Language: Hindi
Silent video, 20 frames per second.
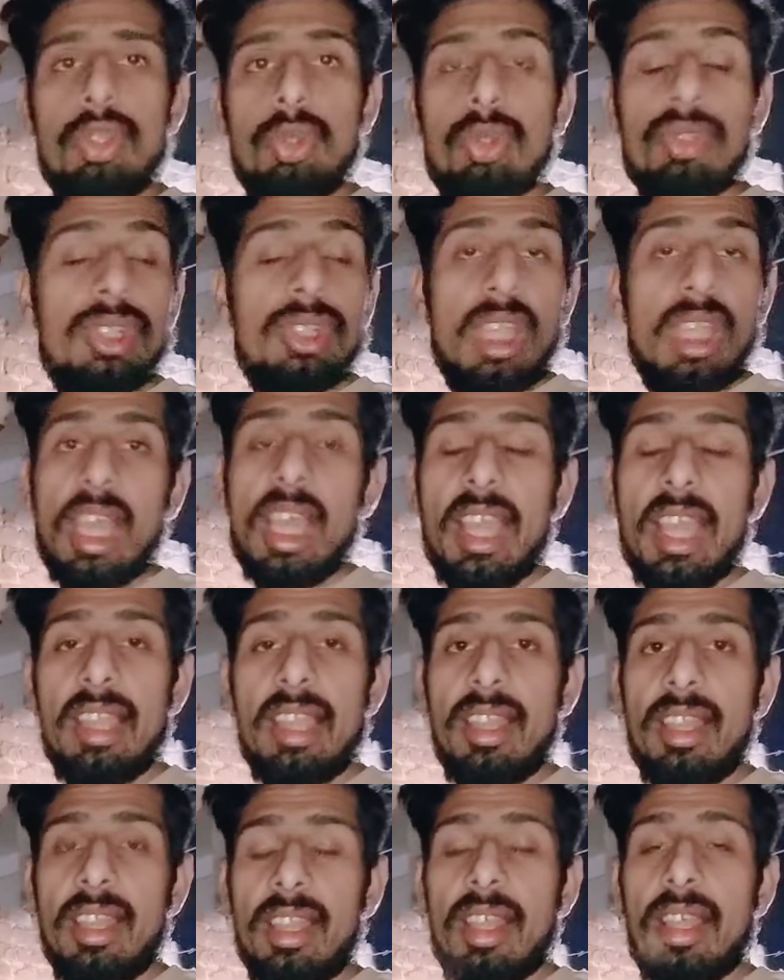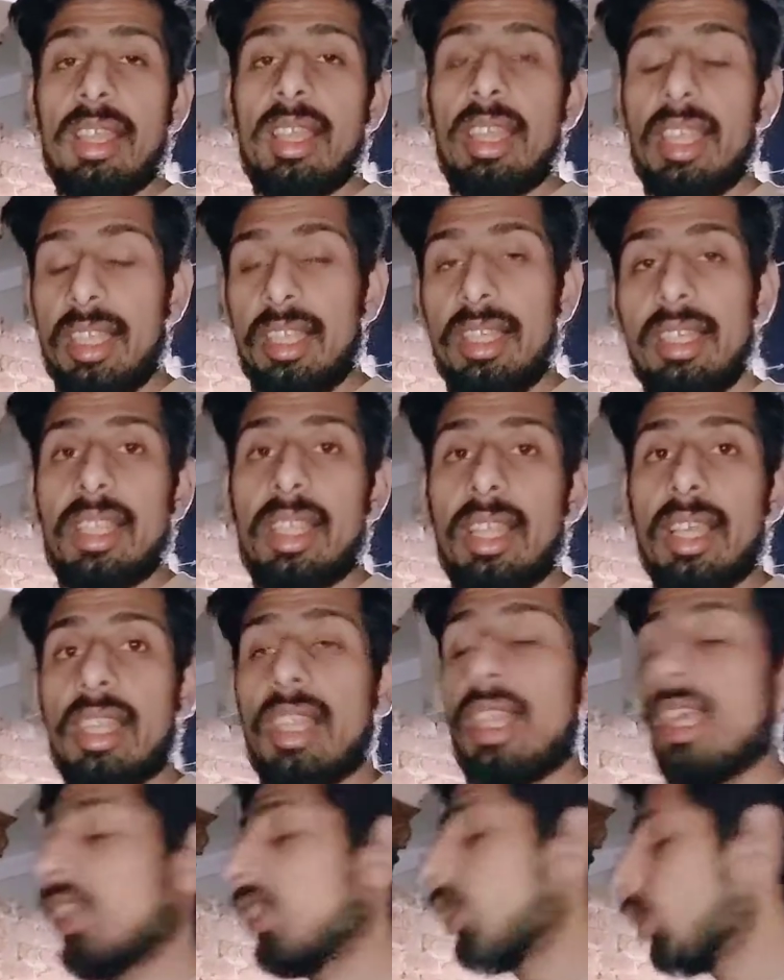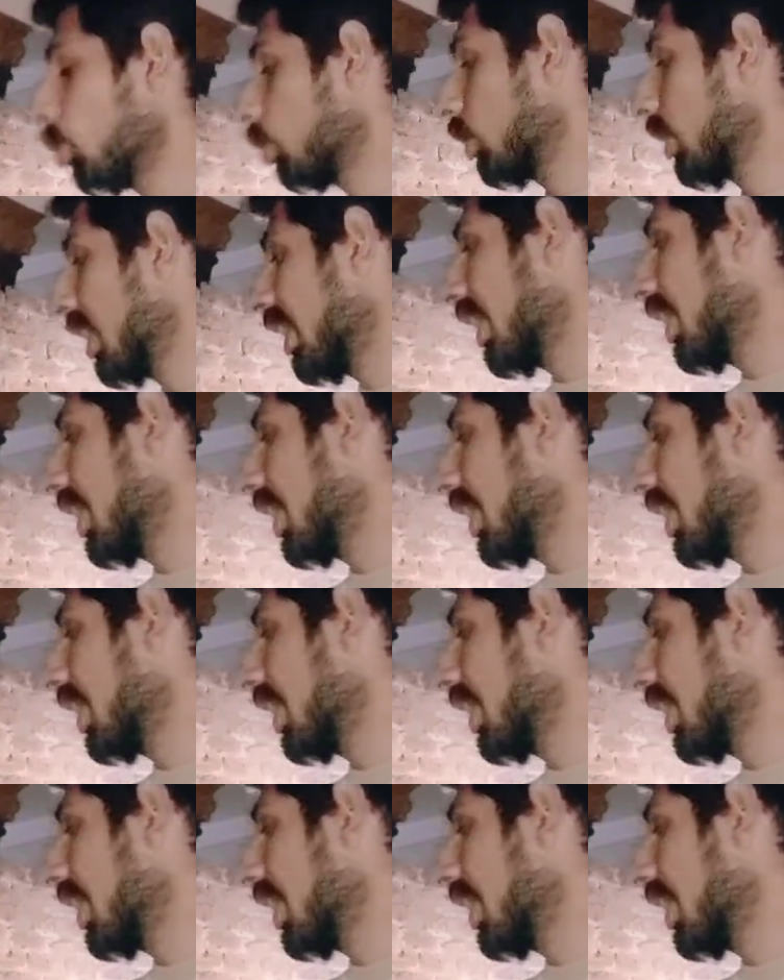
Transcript: जो सा है डंडा नहीं निकाला क्योंकि